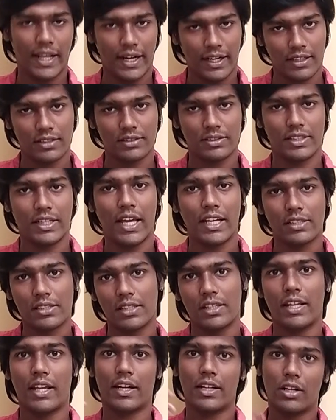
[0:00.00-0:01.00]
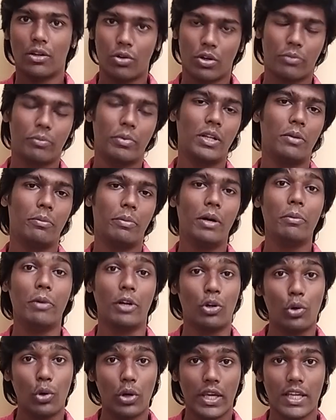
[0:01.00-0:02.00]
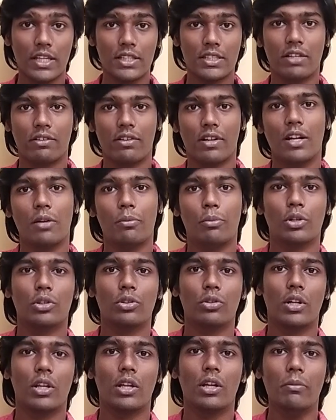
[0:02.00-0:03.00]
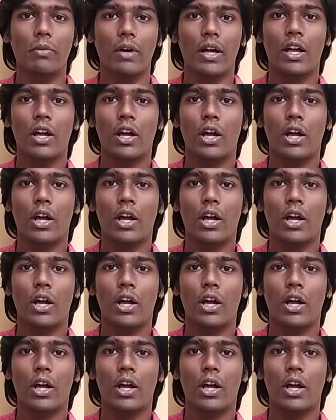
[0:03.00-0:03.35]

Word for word: டேரக்டர்ஸ் கிட்ட அசிஸ்டன்ட் டேரக்டாக ஒர்க் பண்ணியிருப்பாங்க பட் லோகேஷ் அவர்களை பொறுத்த வரைக்கும்